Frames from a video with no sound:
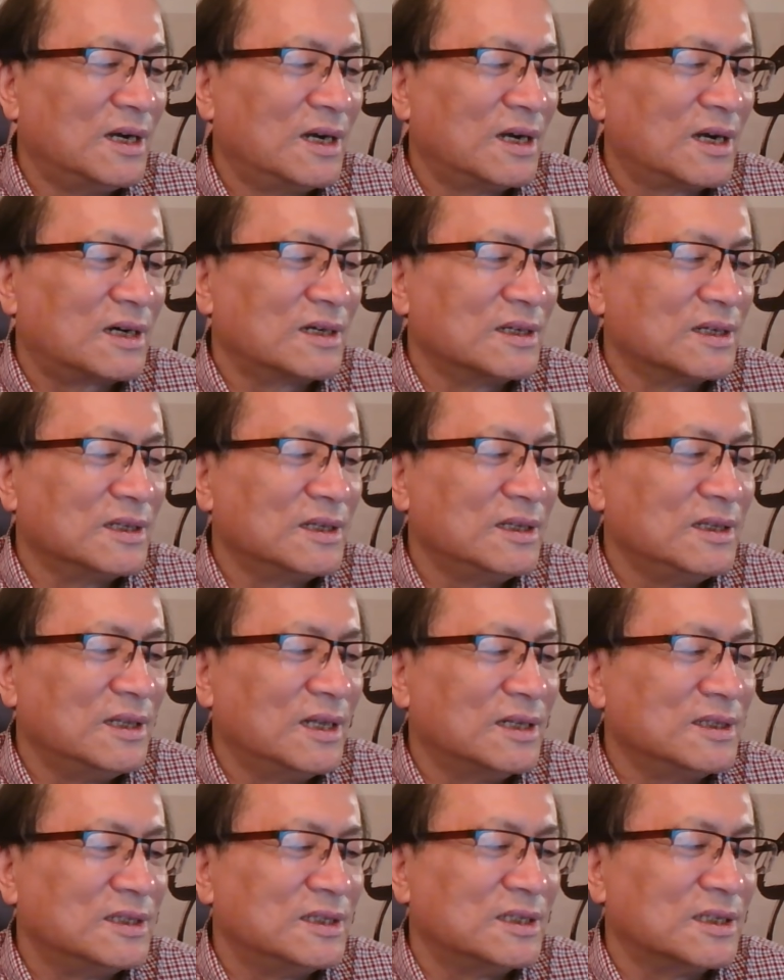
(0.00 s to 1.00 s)
二零一一
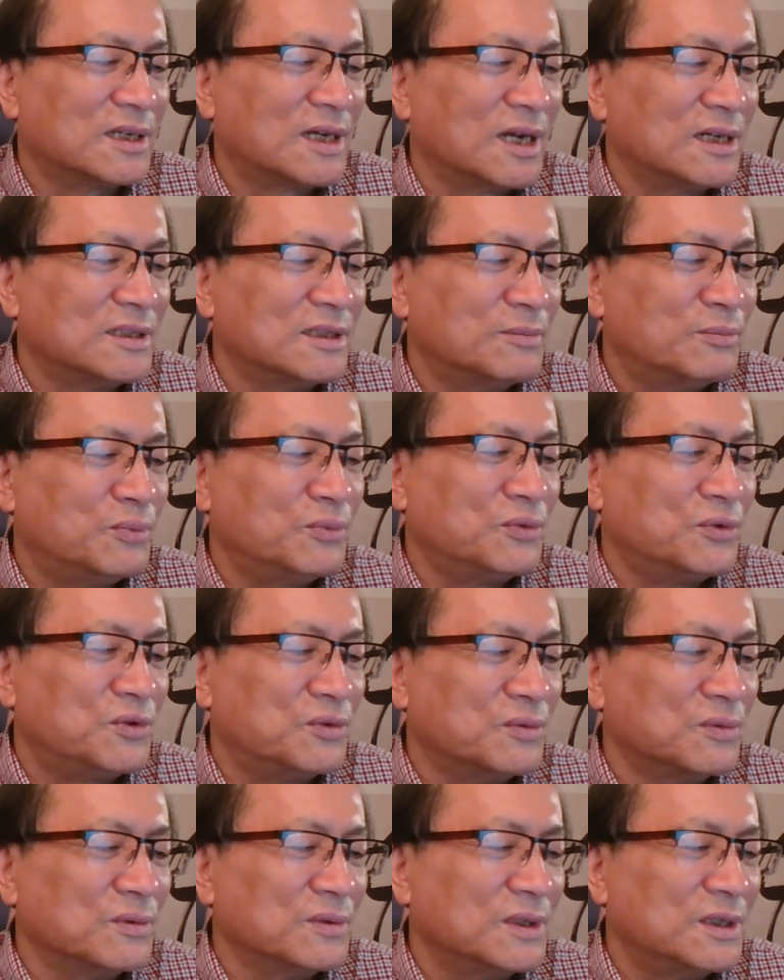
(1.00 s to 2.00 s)
年起开始部
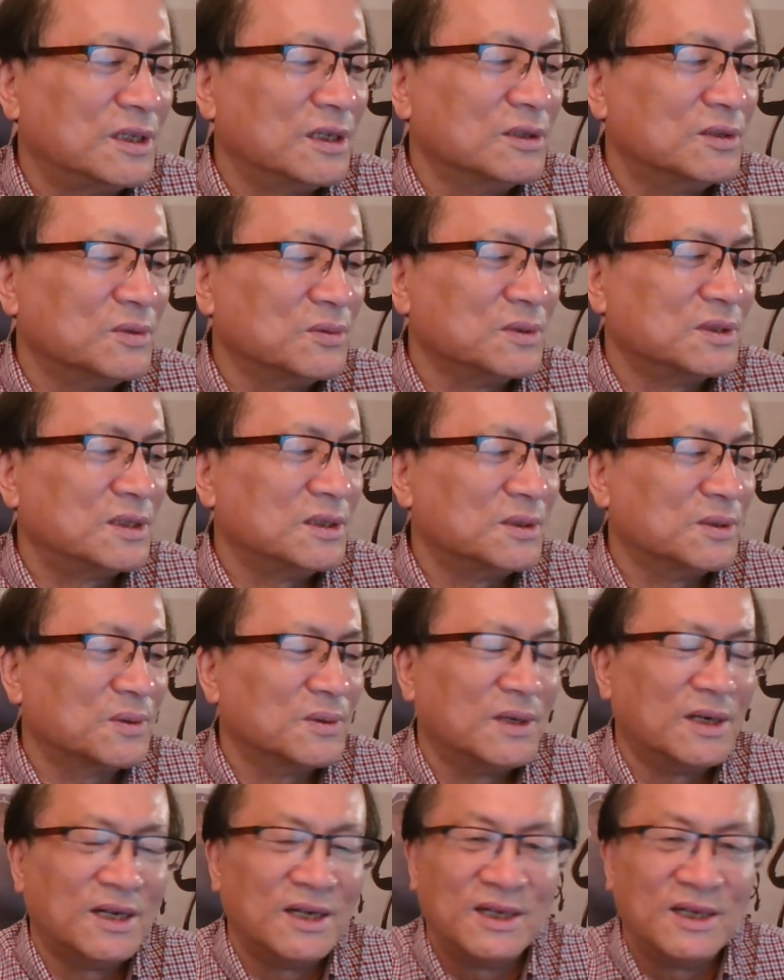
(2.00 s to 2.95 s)
署铁穹系统。